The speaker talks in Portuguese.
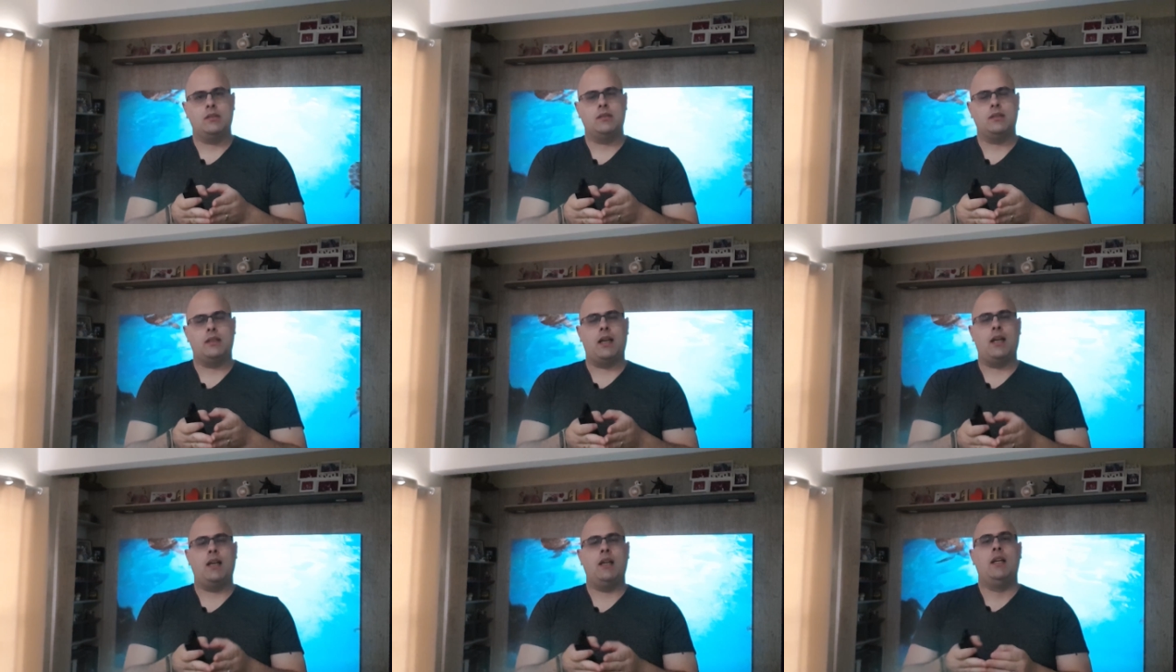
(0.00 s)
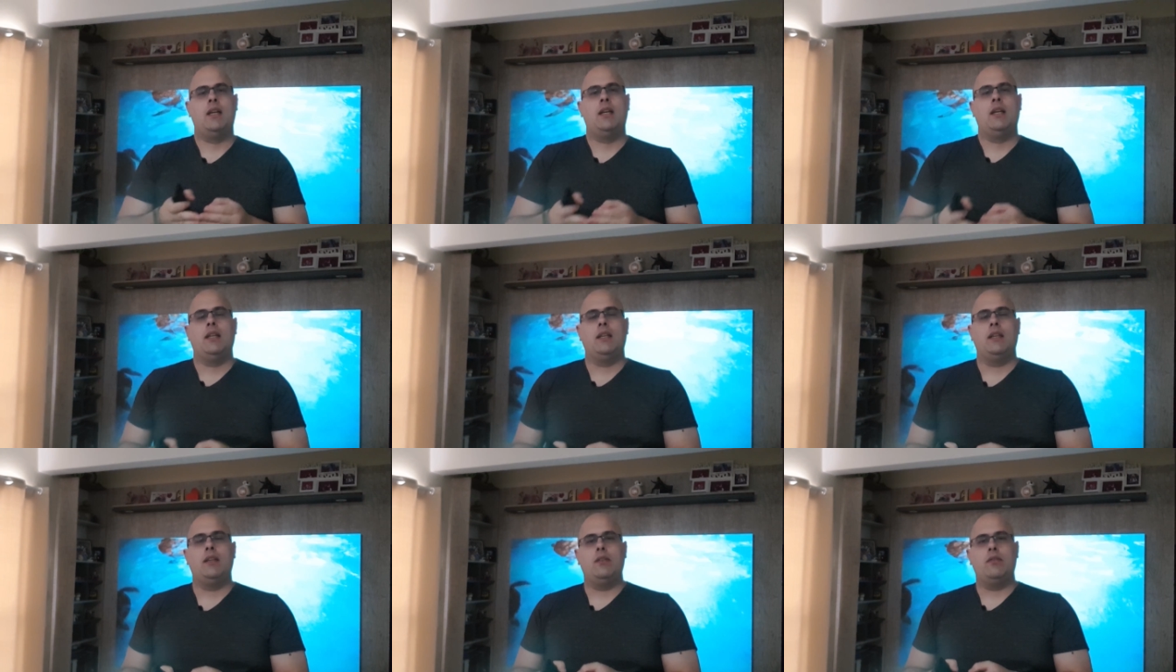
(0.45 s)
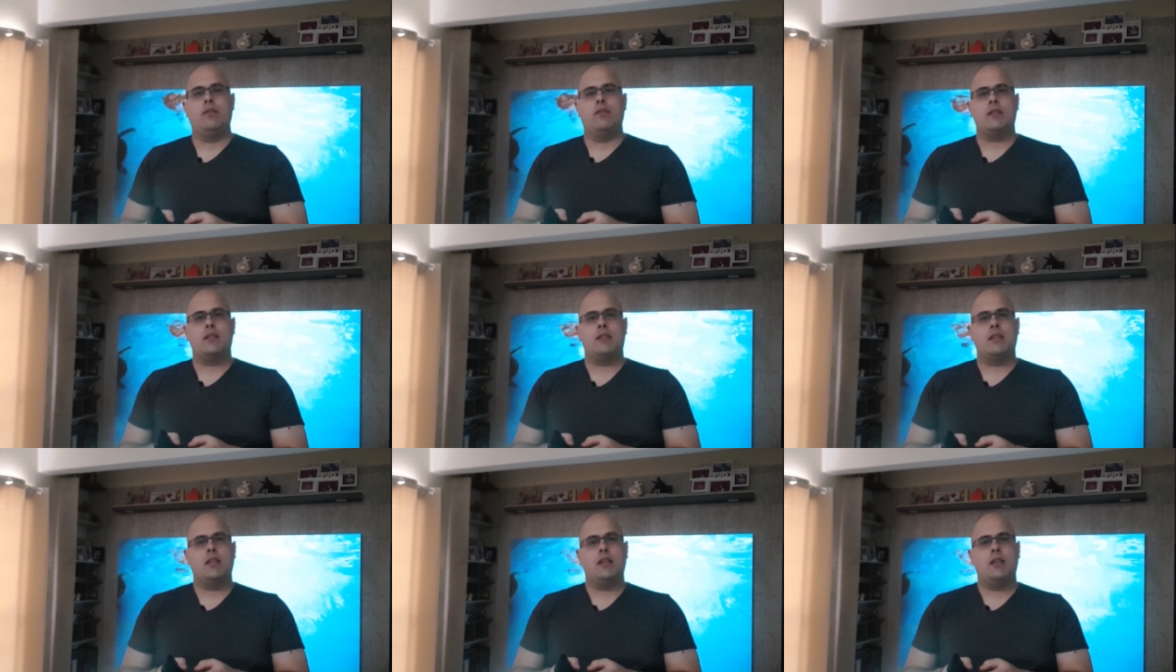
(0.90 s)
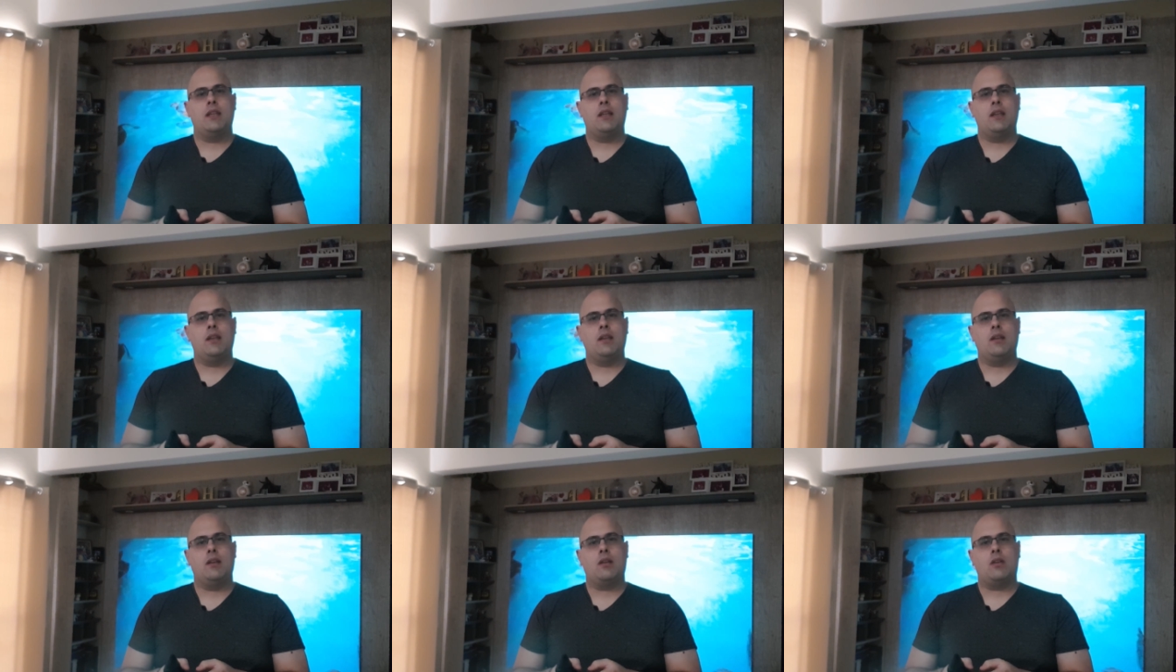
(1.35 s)
tá? E
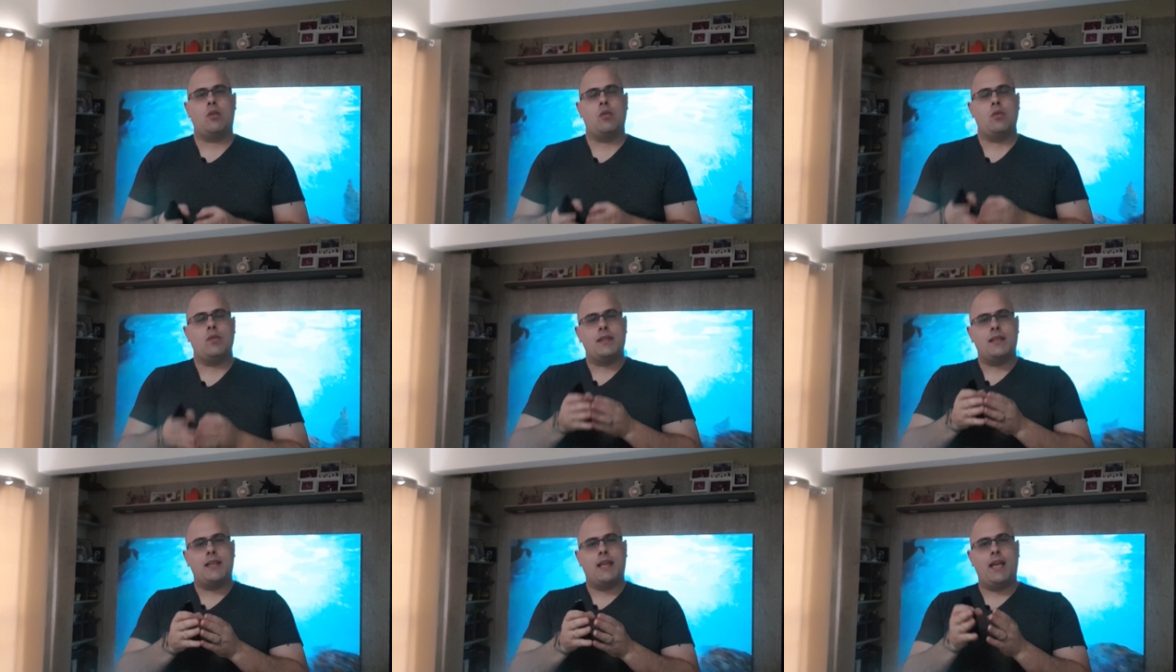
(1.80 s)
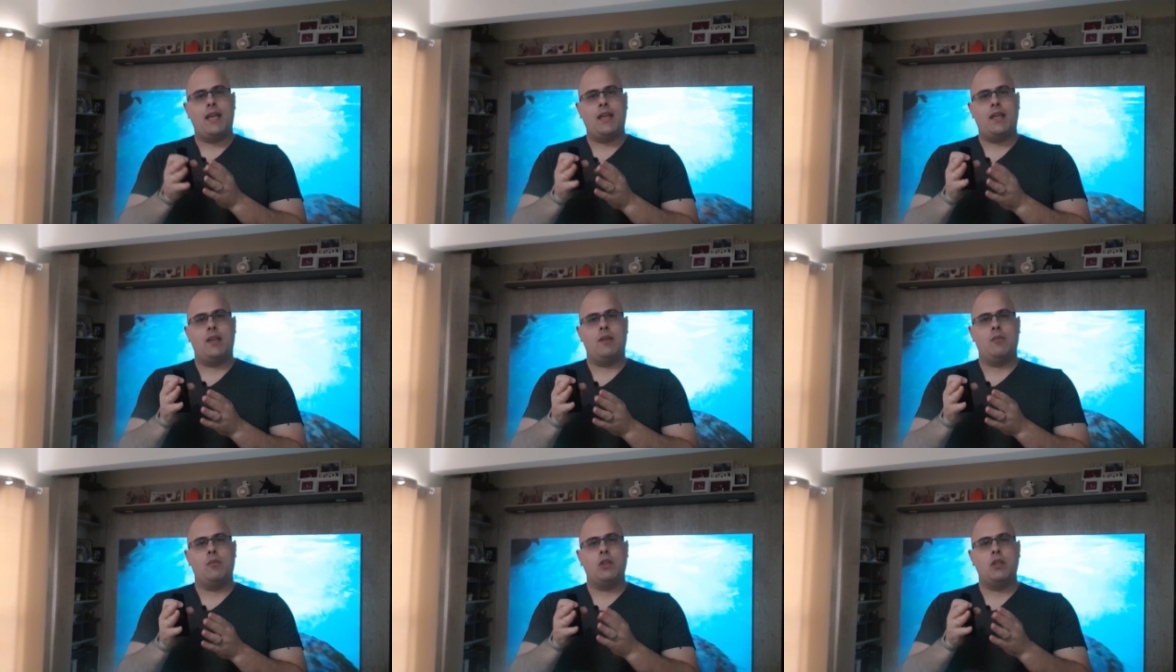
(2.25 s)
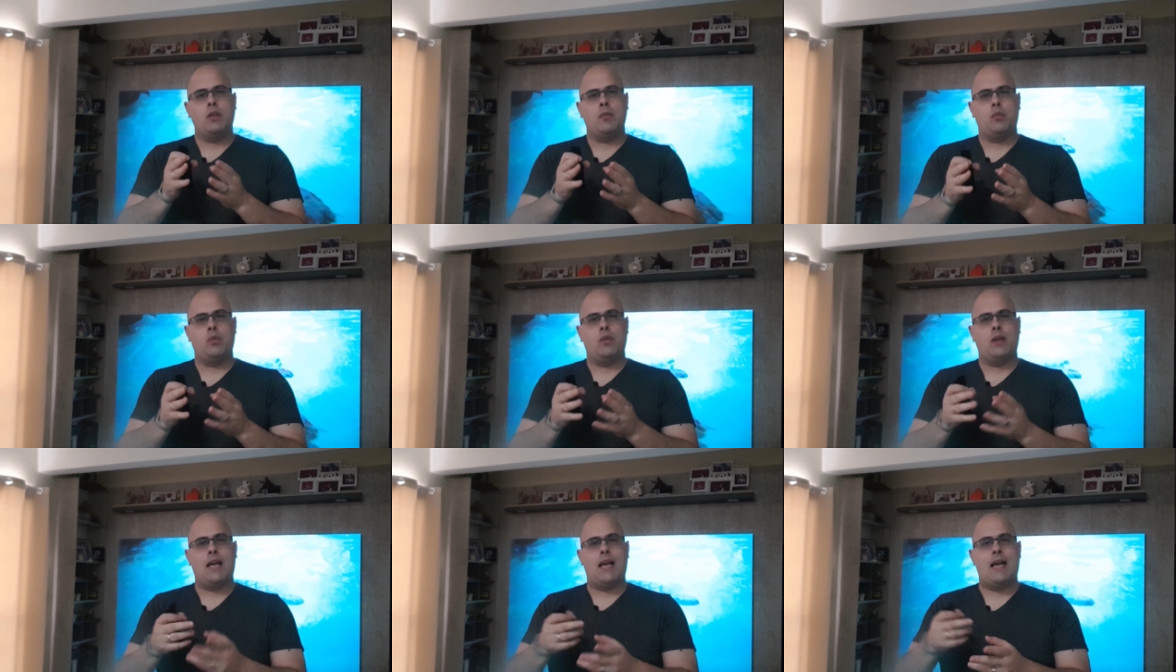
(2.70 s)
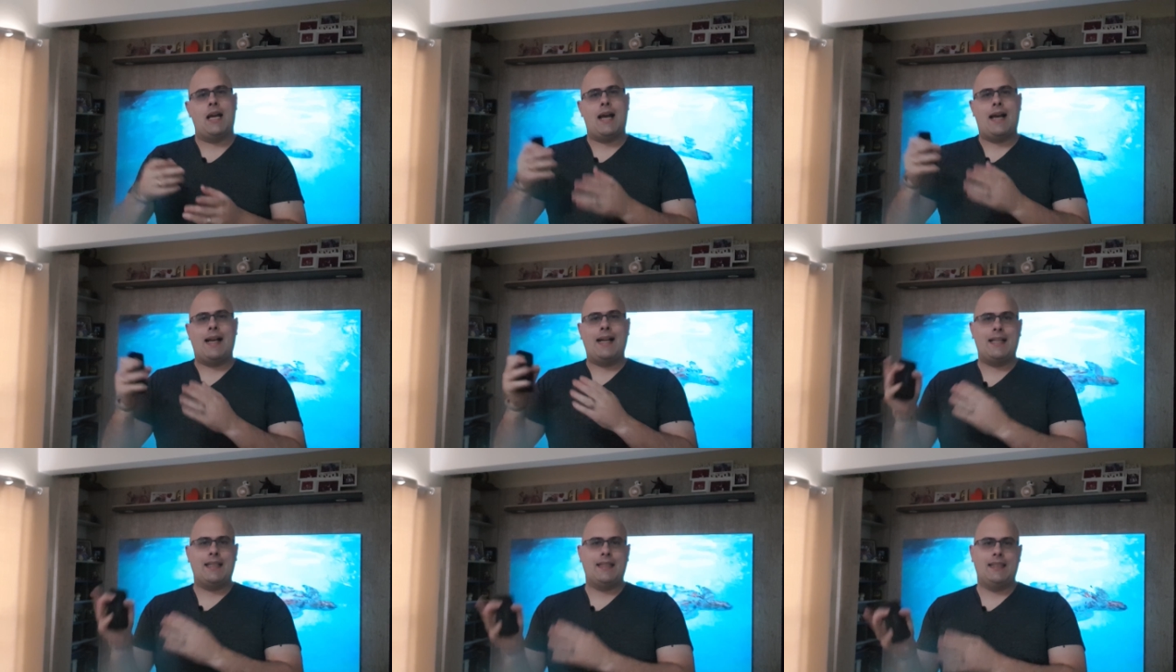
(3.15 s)
você consegue manipular
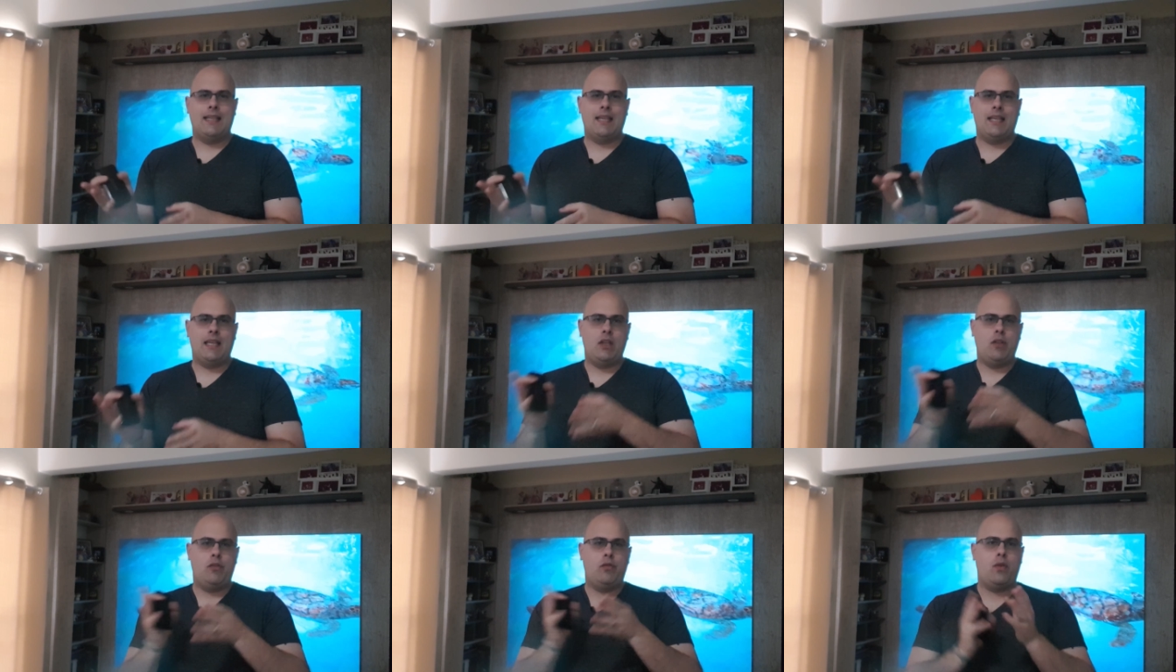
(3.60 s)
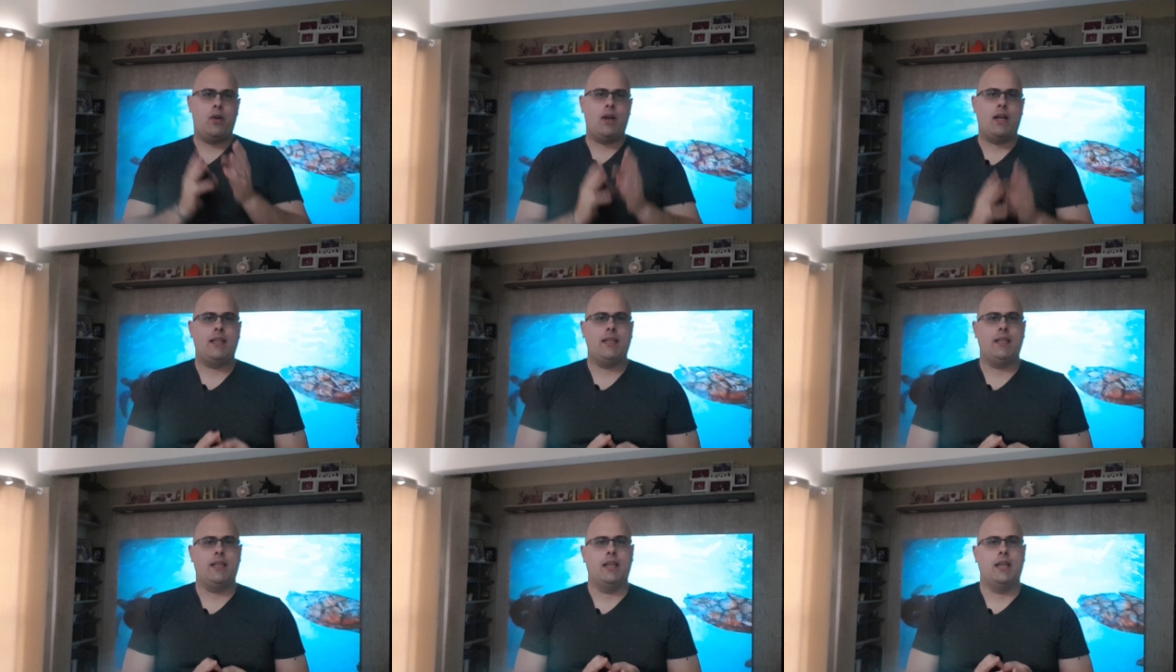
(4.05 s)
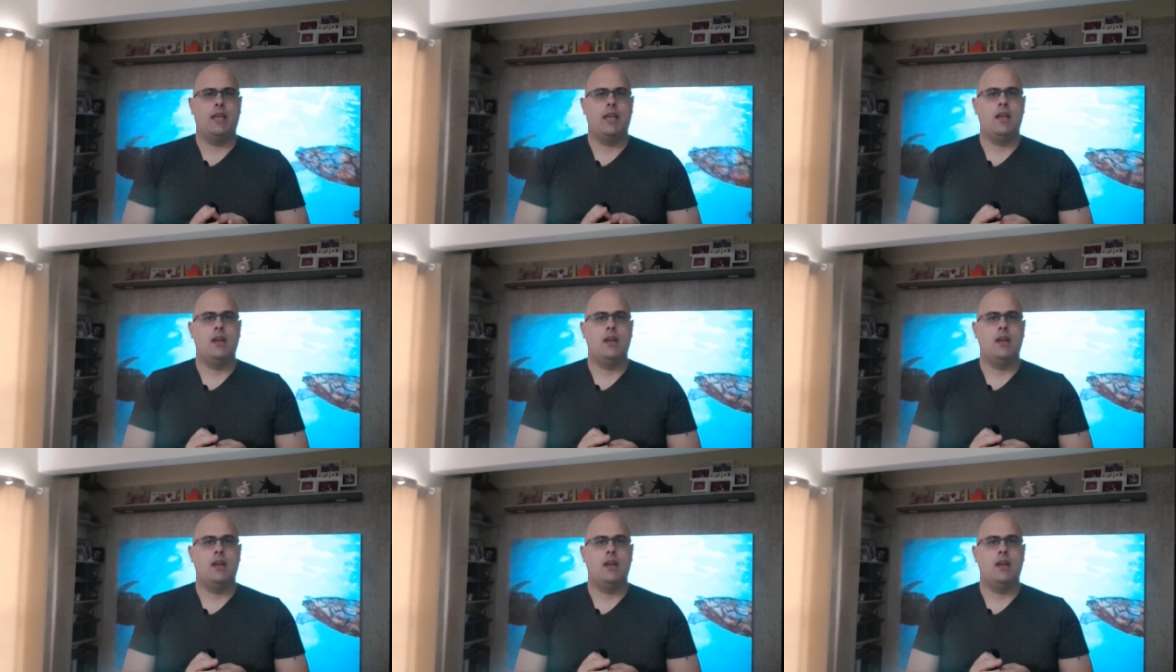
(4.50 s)
HD e Full HD.